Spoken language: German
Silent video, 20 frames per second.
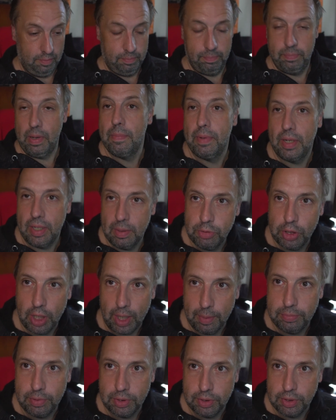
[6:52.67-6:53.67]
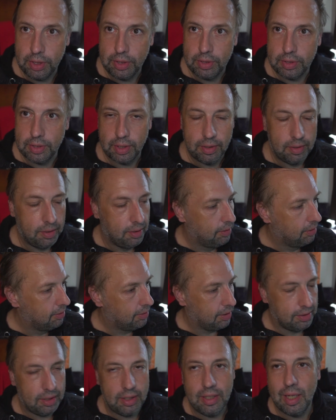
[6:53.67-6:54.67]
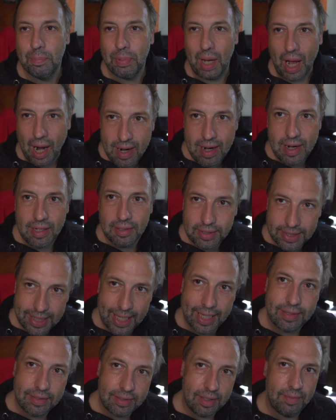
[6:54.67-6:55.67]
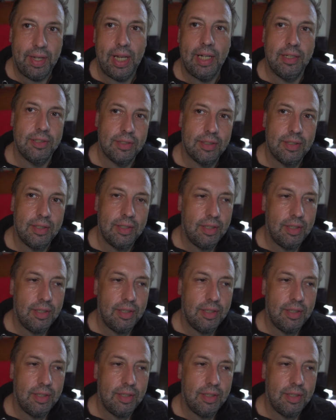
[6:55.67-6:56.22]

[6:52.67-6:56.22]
bei meinem Schreibtisch sitze. Das heißt, ich habe alle Zeit der Welt.